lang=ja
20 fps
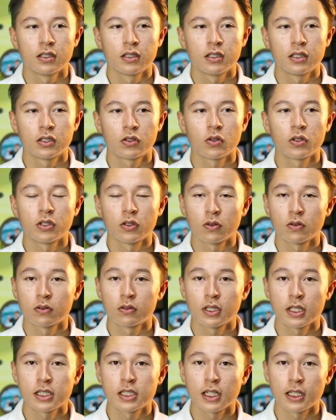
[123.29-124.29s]
一人の
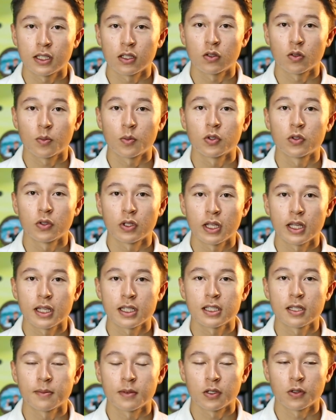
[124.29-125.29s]
弟子だったと思うのね、
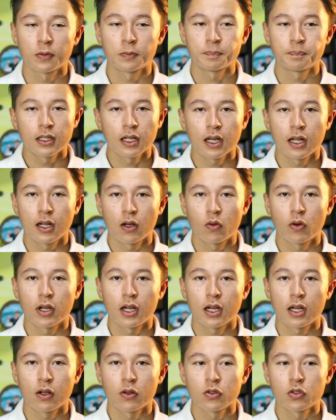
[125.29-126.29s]
イエス様の。だから俺
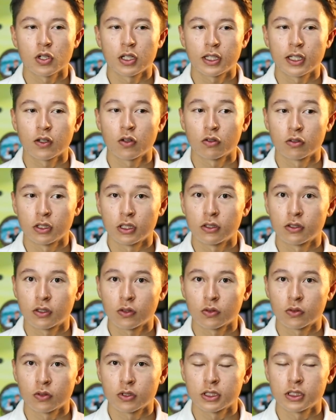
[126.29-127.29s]
は彼女が天国にいるって
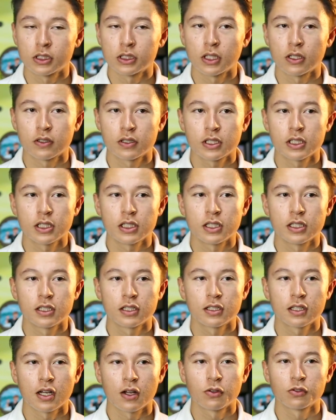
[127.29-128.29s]
ことを信じてるし、
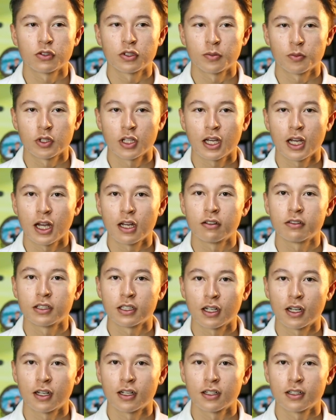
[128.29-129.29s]
彼女にもね、会える日
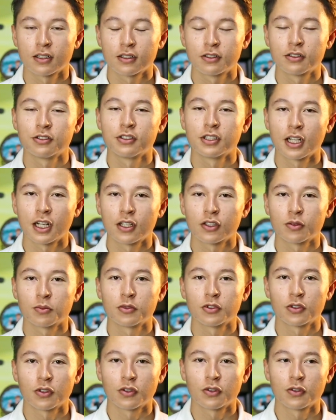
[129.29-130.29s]
が来るんだなと思
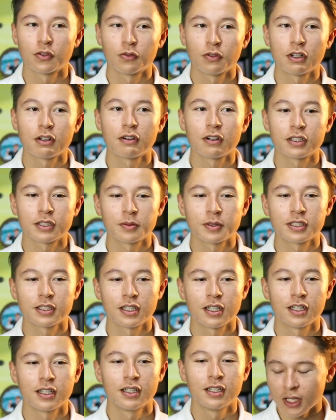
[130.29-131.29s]
うとワクワクします
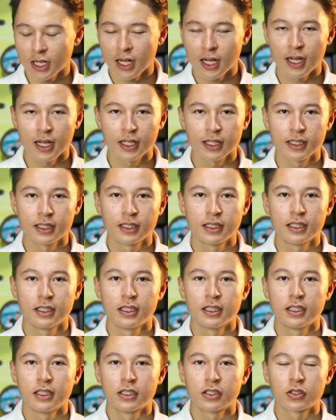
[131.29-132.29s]
ね。はい。
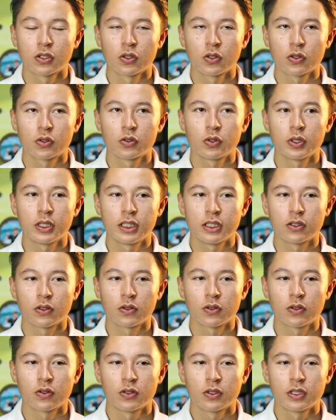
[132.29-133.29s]
そのクイーン
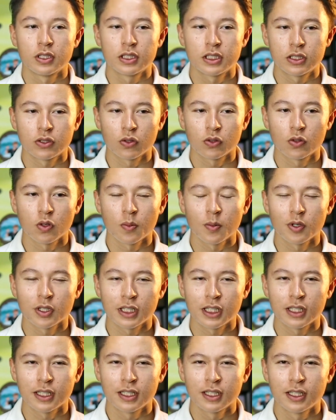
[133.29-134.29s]
の死と共
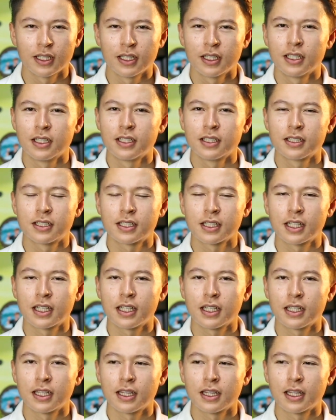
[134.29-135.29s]
に、
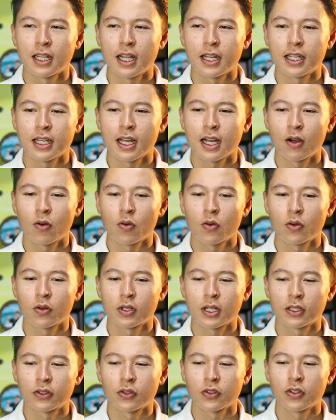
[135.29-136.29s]
次何が起こる
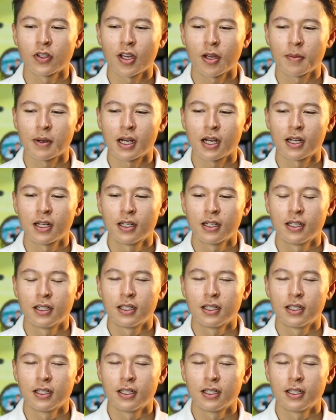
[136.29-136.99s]
かといえば、